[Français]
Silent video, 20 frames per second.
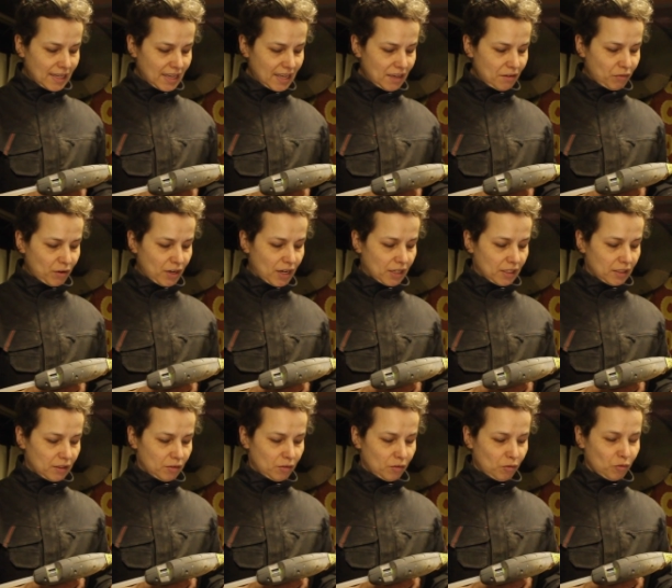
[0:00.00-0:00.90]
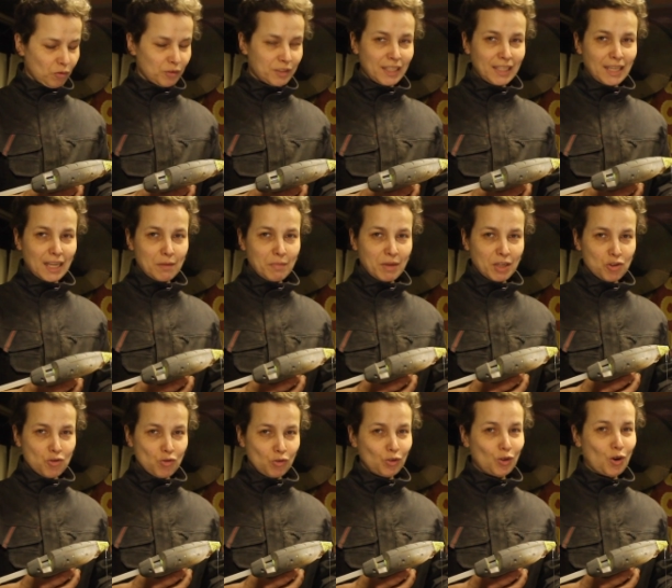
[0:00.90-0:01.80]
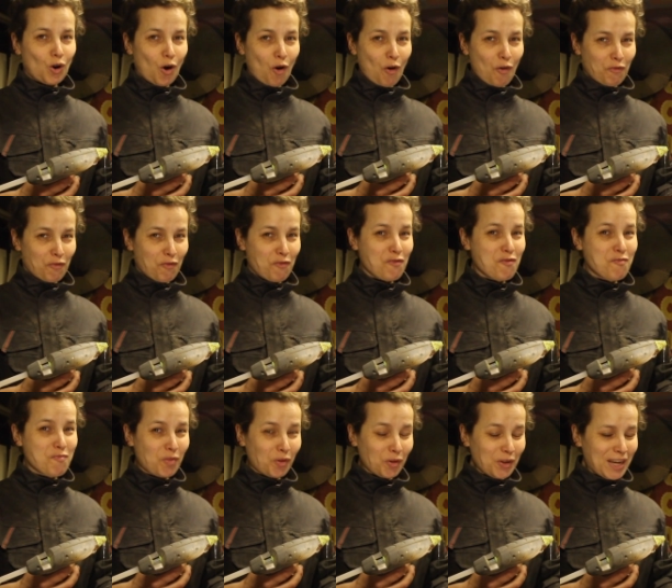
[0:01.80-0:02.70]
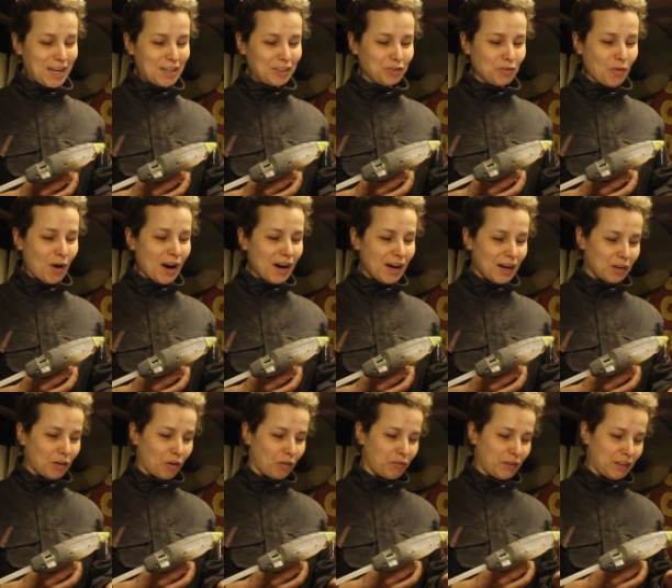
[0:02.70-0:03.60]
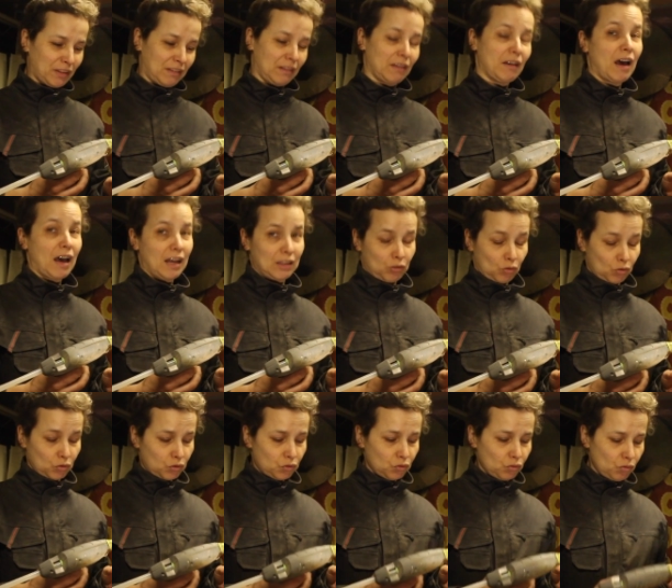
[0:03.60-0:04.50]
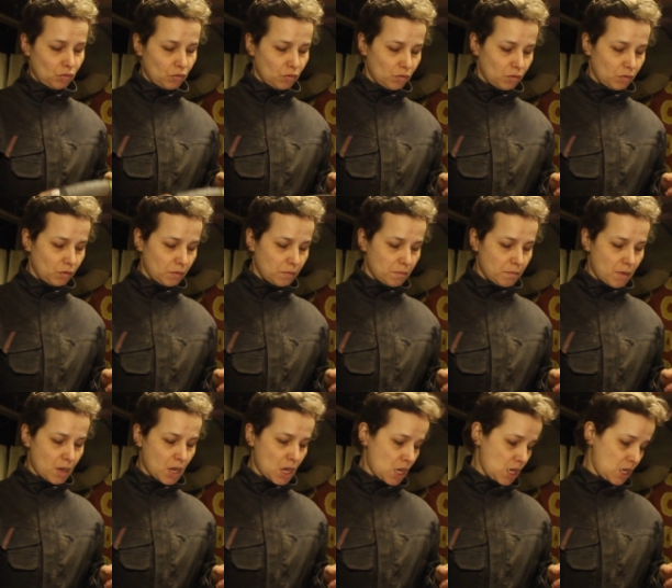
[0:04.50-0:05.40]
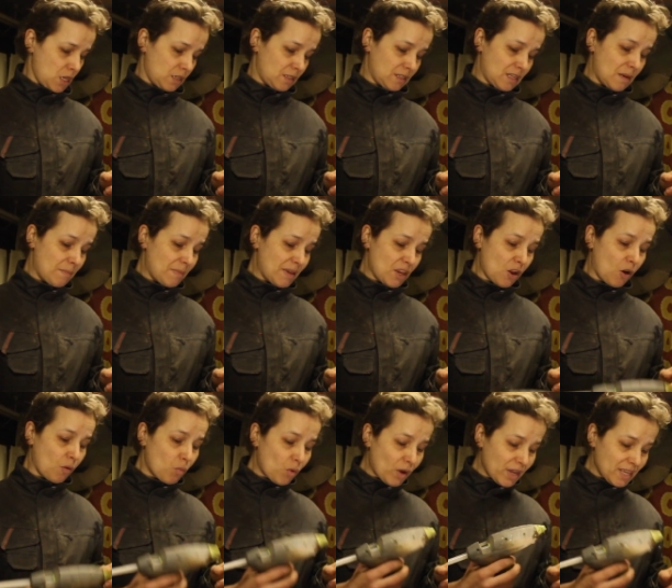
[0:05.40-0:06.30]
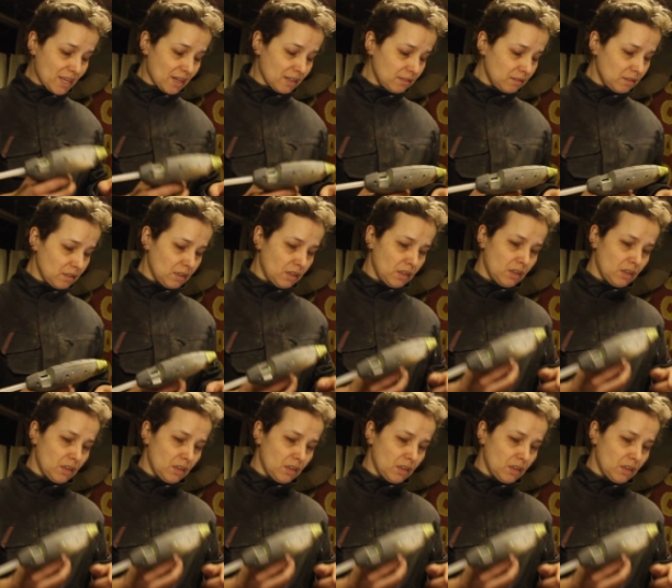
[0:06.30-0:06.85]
Et voilà, on sait qu'elle est bien chaude quand vous vous brûlez le doigt, alors faites attention, mais c'est le meilleur moyen